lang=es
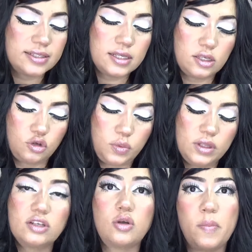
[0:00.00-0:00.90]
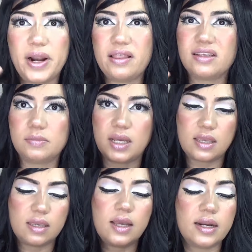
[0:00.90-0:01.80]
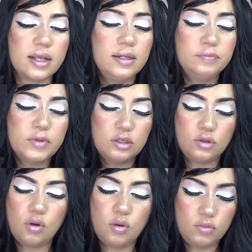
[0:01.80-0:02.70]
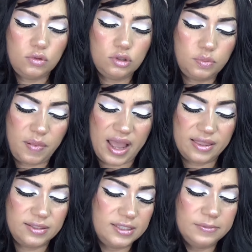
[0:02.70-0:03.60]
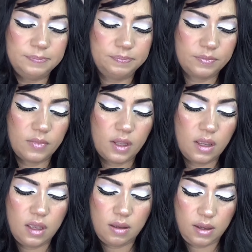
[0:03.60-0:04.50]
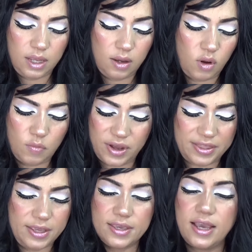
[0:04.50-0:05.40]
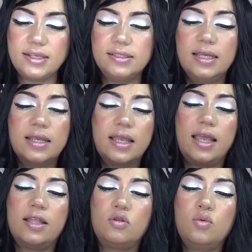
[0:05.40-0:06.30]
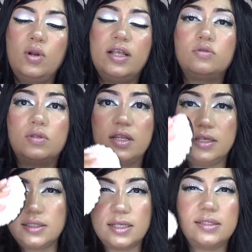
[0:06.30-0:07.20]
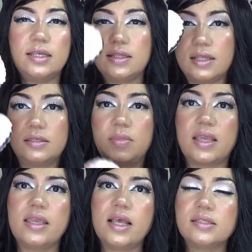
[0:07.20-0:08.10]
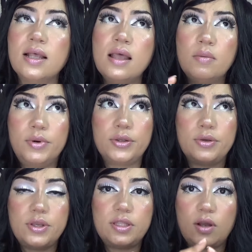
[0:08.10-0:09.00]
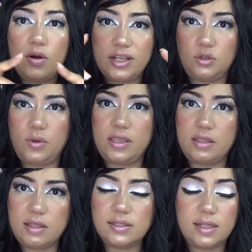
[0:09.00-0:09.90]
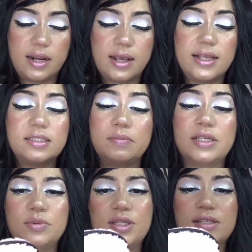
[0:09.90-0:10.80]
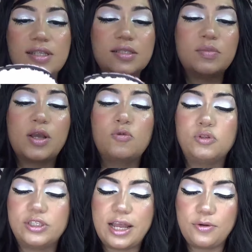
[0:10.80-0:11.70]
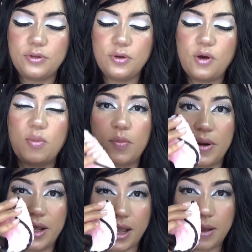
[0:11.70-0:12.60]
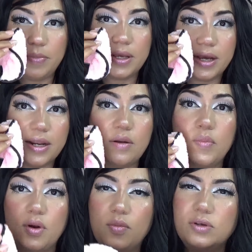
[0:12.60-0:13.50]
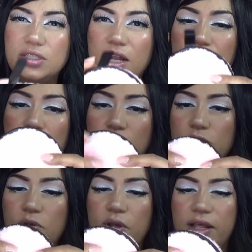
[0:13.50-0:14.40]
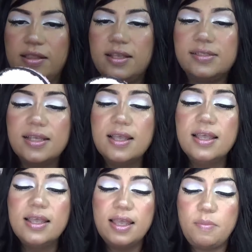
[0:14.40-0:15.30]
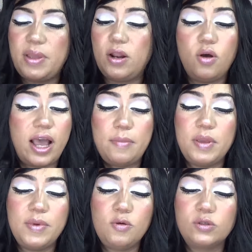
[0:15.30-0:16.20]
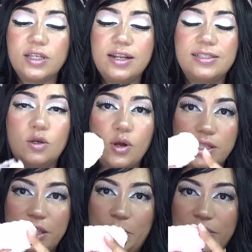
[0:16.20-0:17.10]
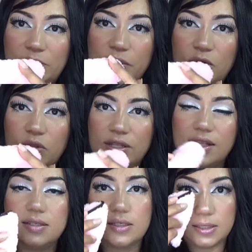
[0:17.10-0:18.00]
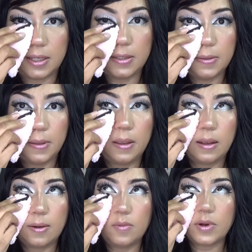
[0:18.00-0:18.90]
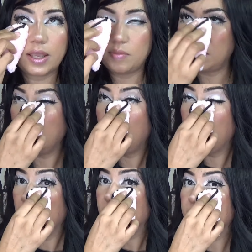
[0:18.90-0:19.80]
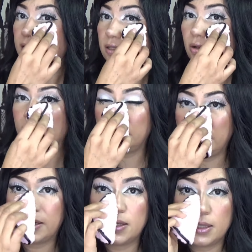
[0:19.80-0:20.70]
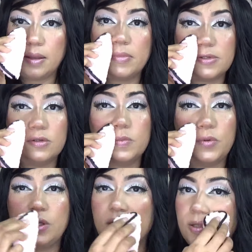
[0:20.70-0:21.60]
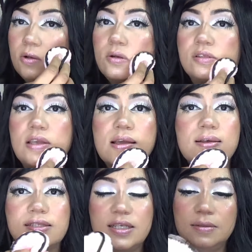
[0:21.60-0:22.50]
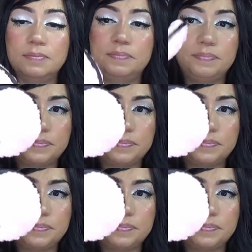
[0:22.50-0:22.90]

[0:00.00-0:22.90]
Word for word: Estas se supone que son para desmaquillar son como unos pads eh, o almohadillas que tú las utilizas y te desmaquillas, pero yo ya tengo las toallitas largas, más bien estas me gustaron como para aplicar el polvo, si a lo mejor son grandes, pero a mí me gustan, les digo que entre más peluditas estén, como que a mí siento que me rellena más los poritos y así.